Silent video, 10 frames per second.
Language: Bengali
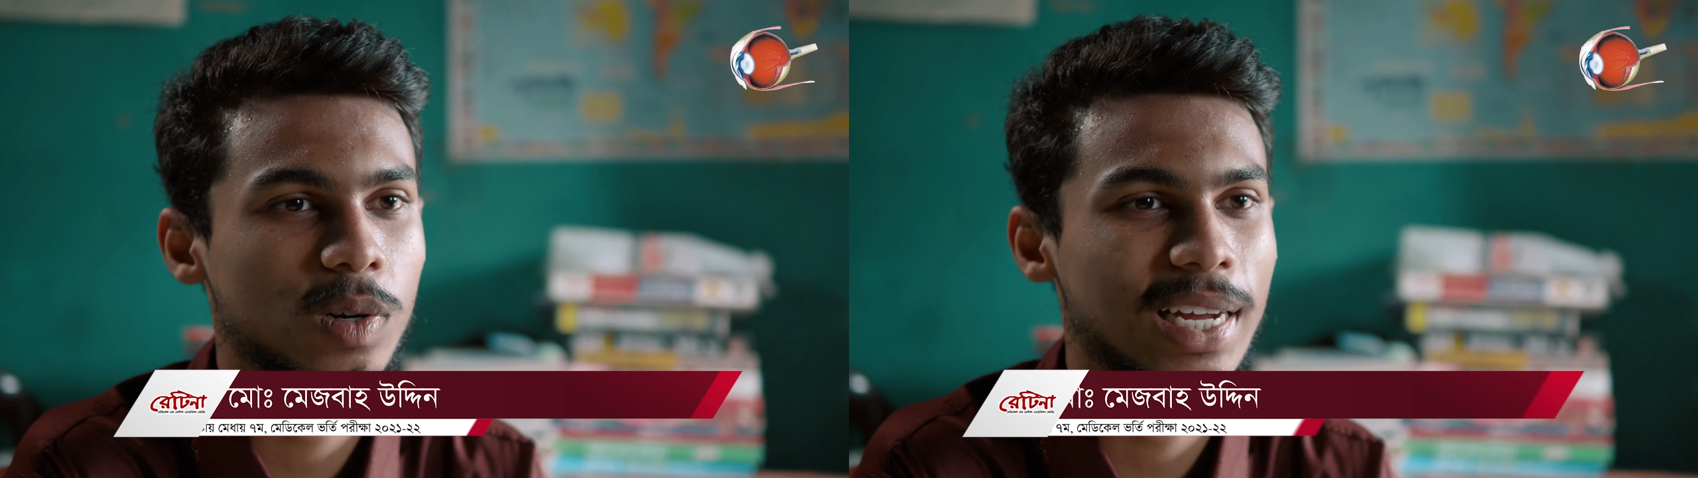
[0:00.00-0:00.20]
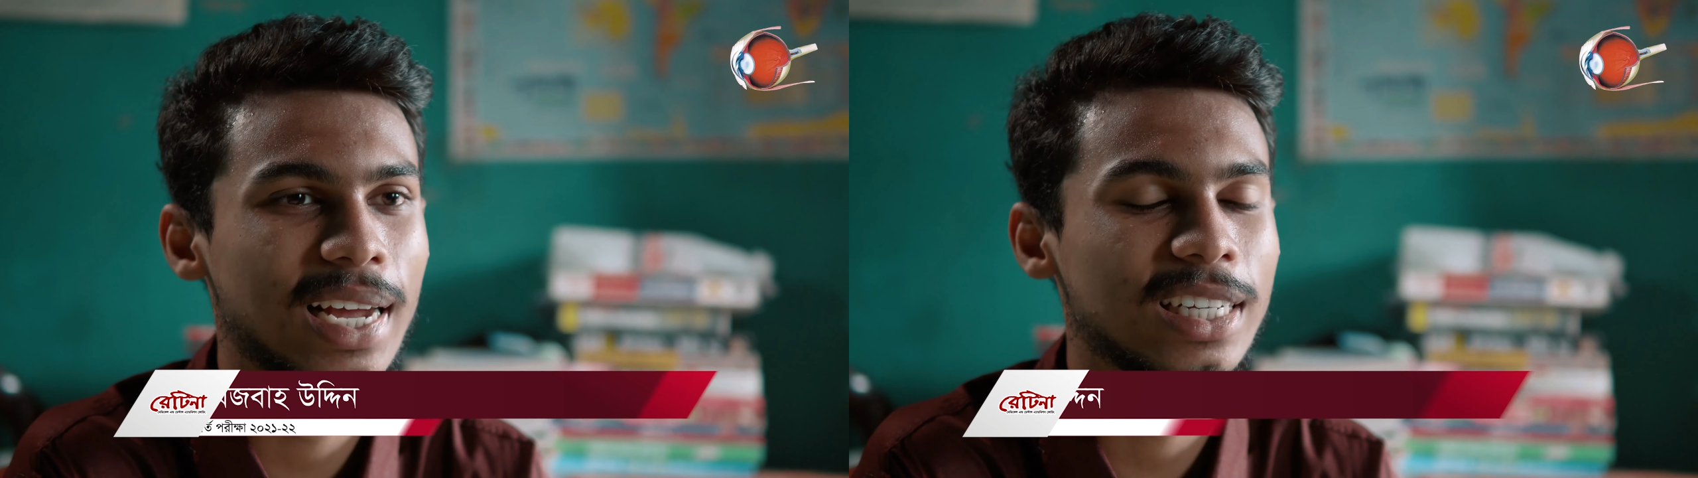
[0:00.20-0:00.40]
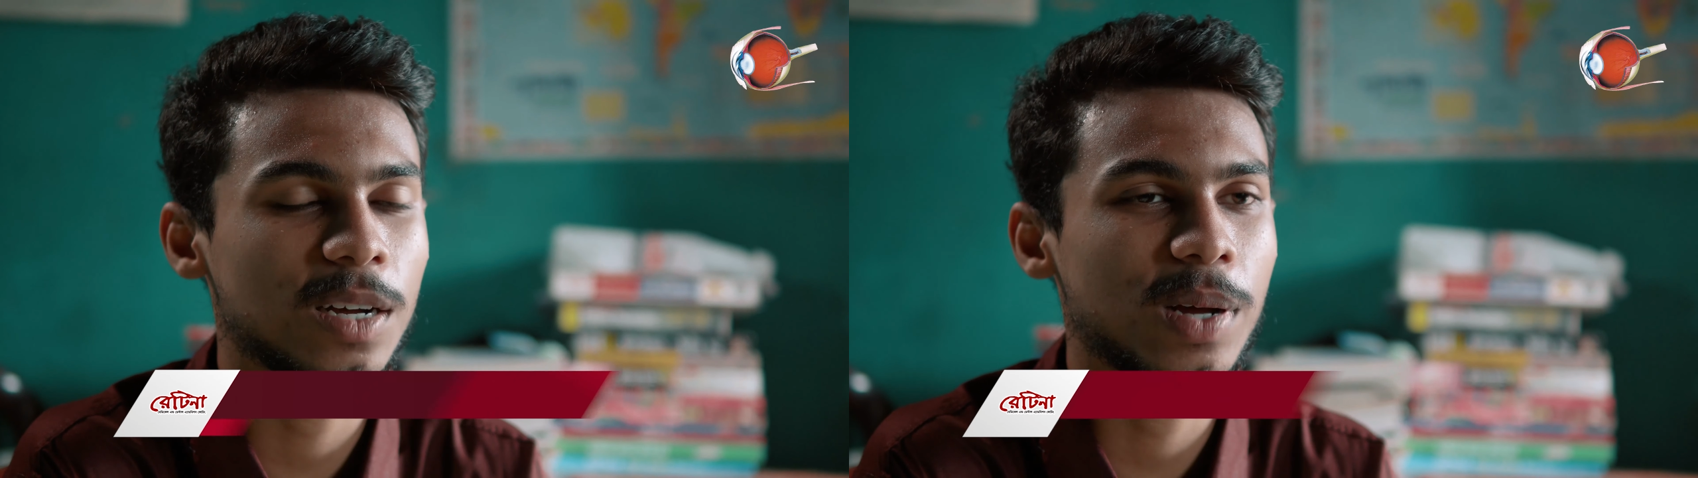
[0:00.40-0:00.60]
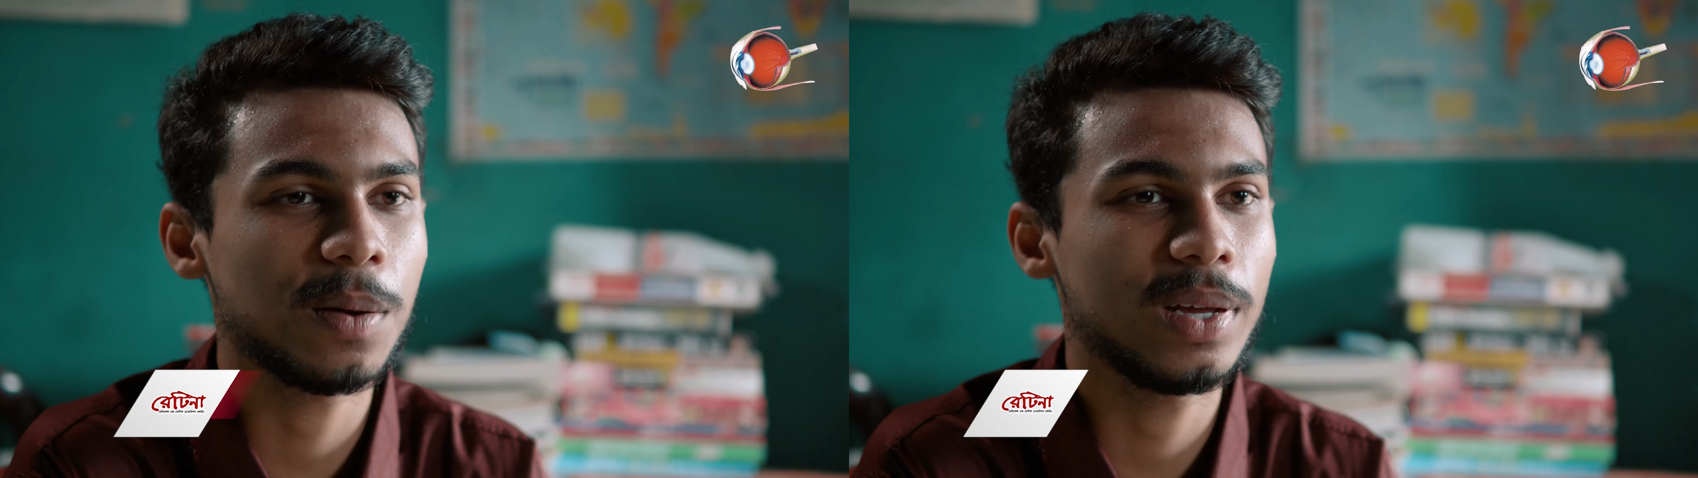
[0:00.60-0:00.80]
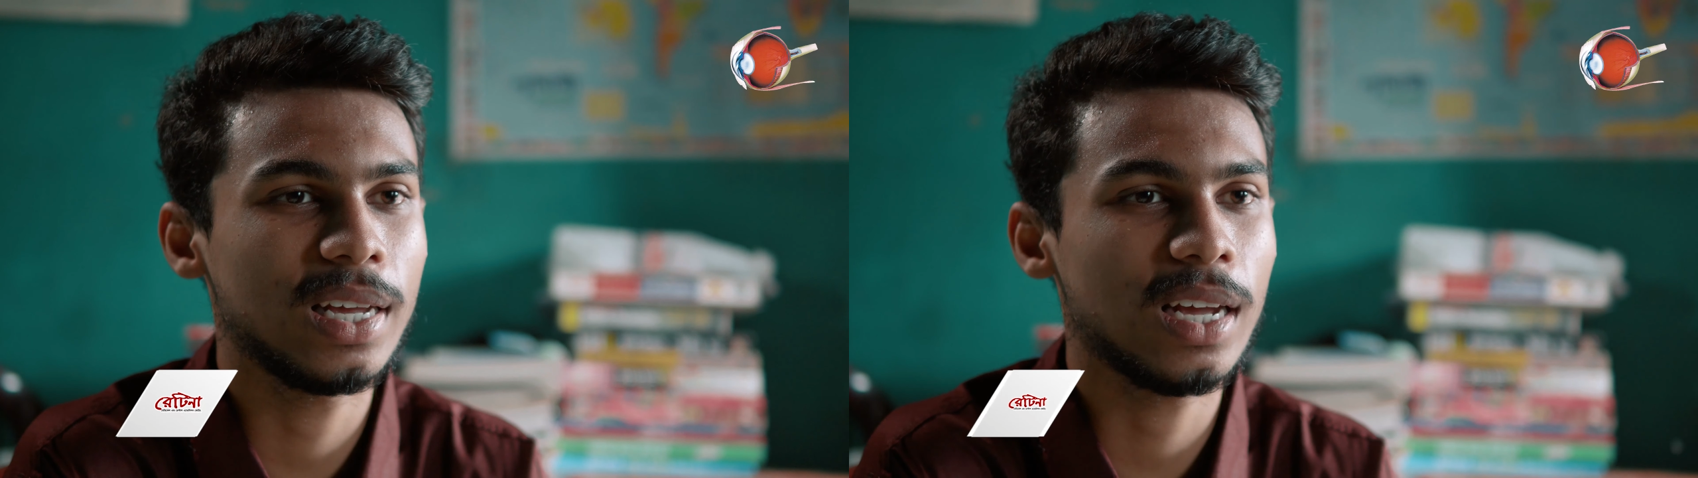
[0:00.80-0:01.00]
সেই হিসাবে
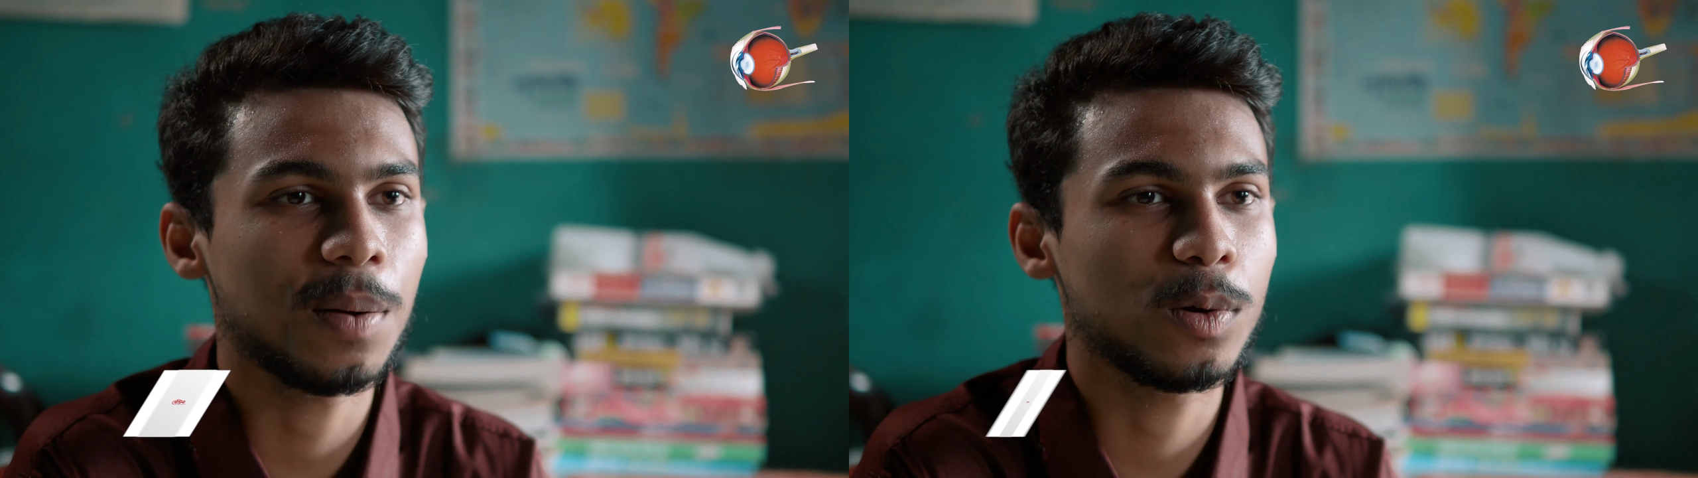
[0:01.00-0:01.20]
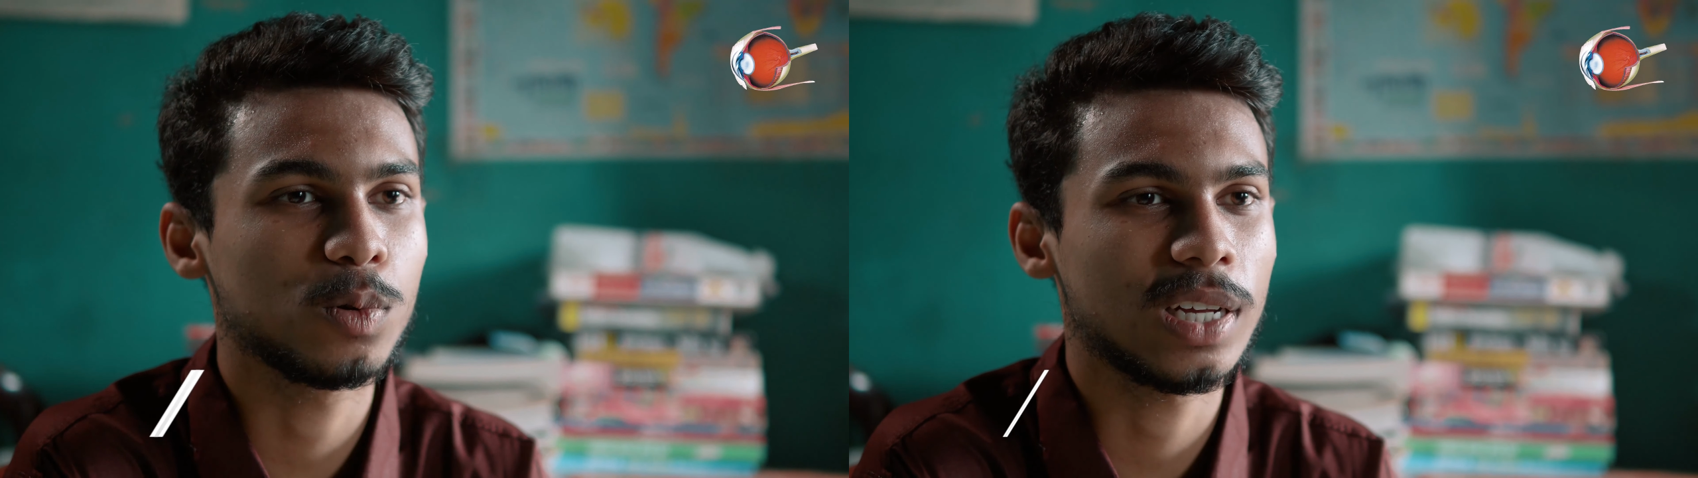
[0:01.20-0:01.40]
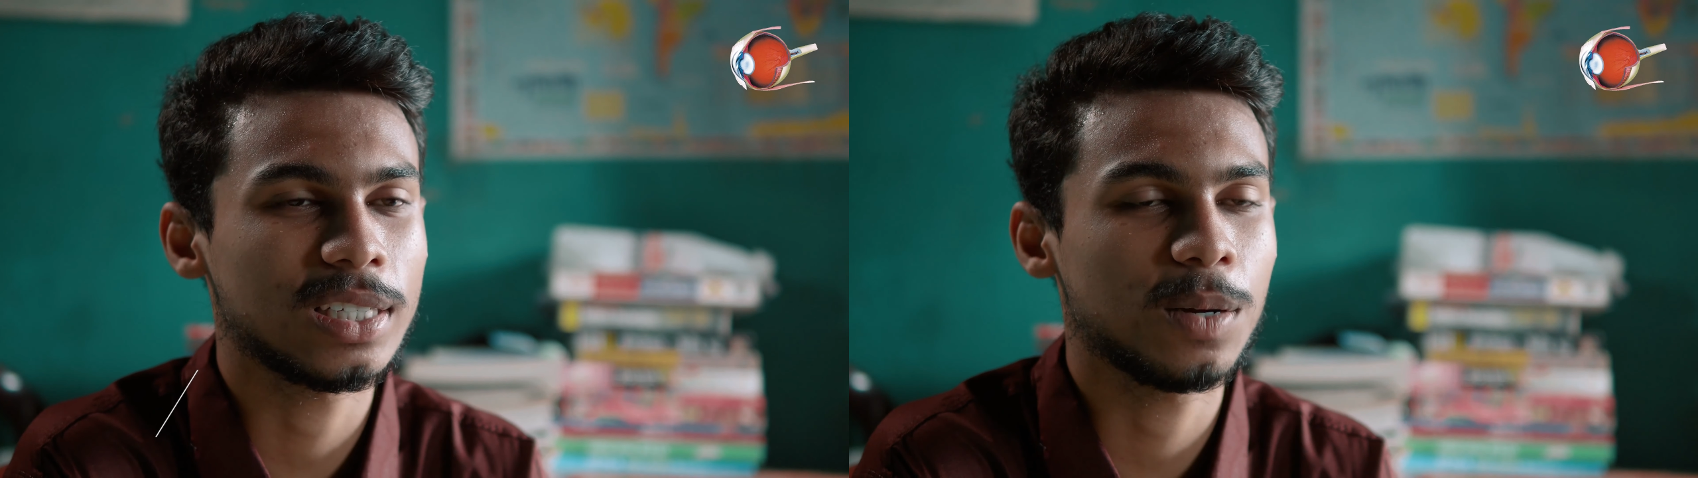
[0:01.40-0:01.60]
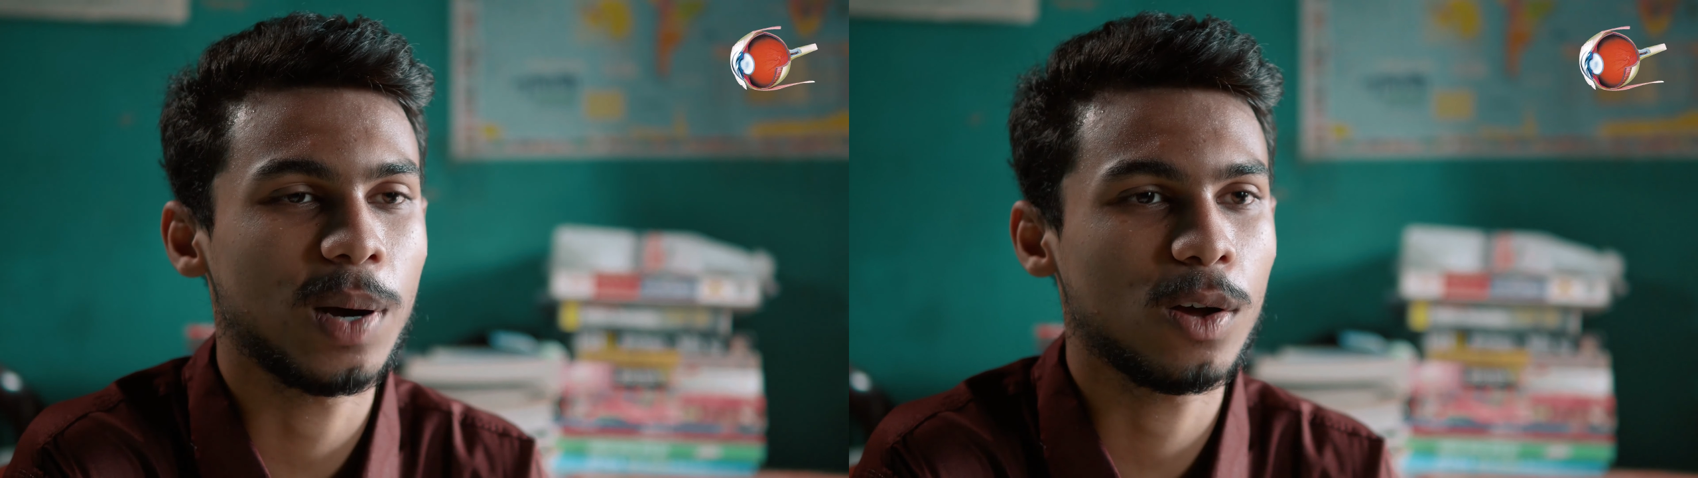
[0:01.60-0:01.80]
আমি আমার উচ্ছ্বাসটা